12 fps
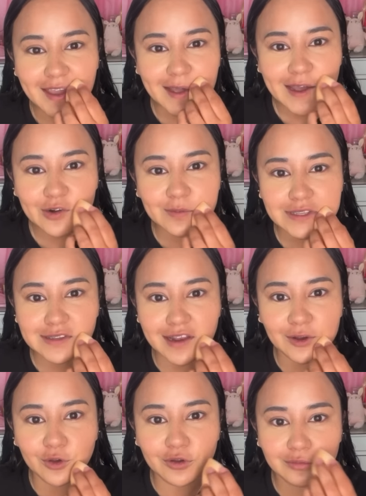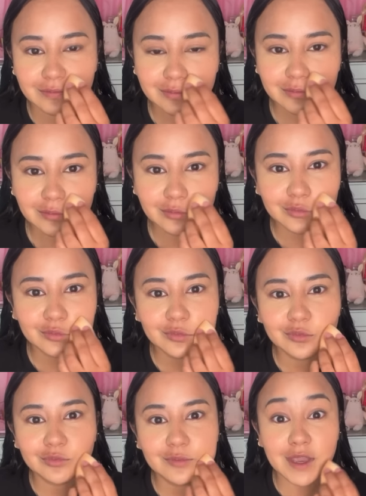Agarro, me salgo,
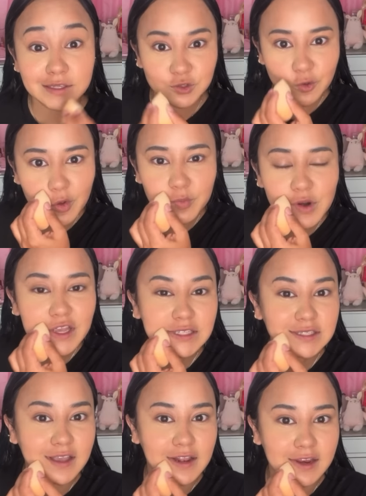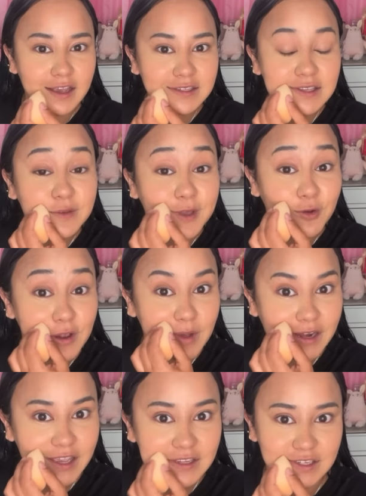me asomo por las escaleras y veo al
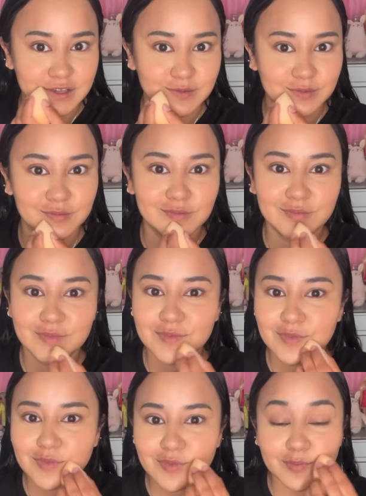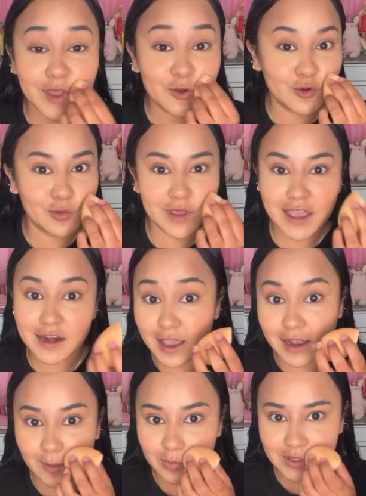mariachi pero no
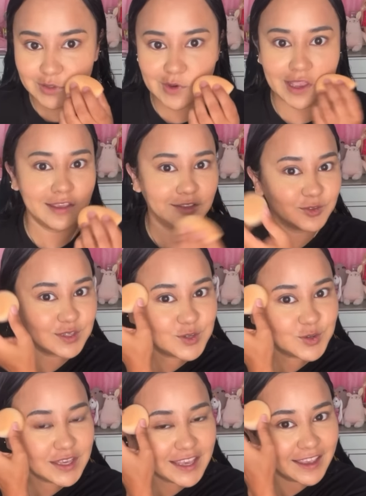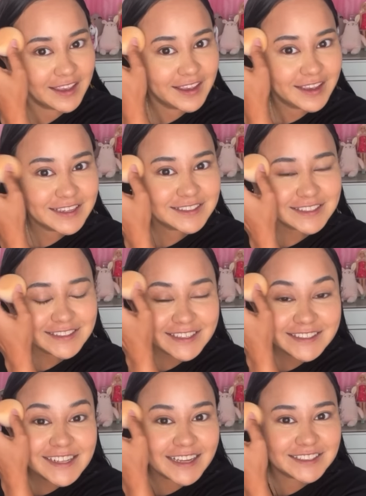veían a la persona. Entonces yo dije, estas
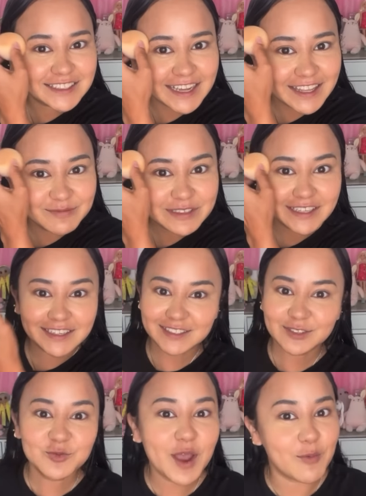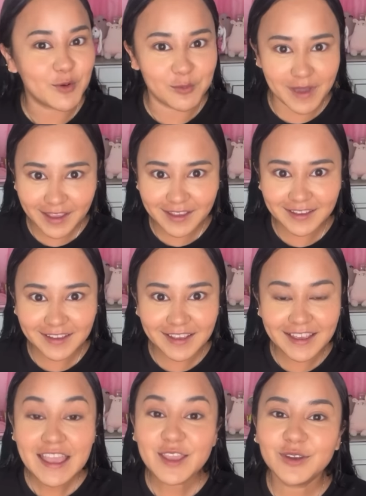hijas de la están haciendo una broma
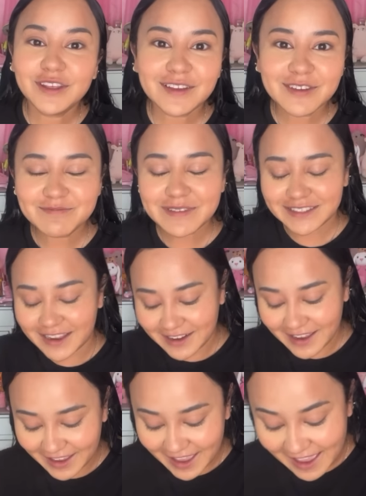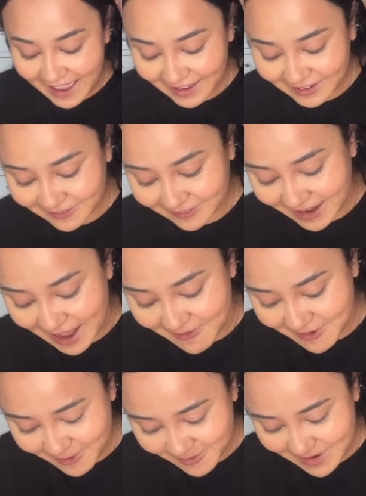y ahorita voy a empezar, ay, no, era
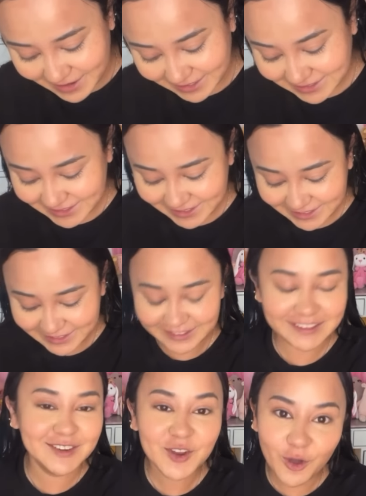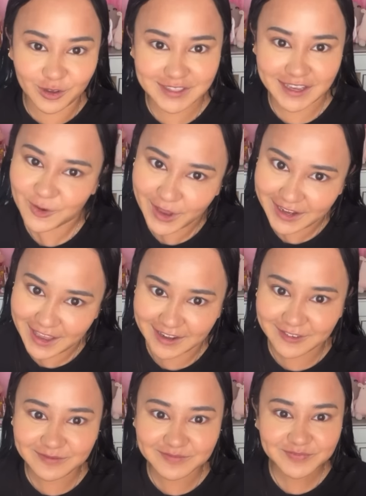broma y así, y, y no, o sea, no
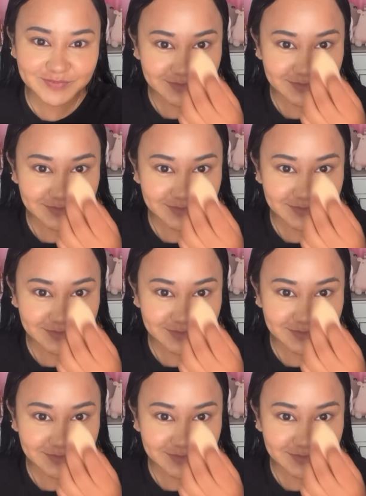quería, ¿no?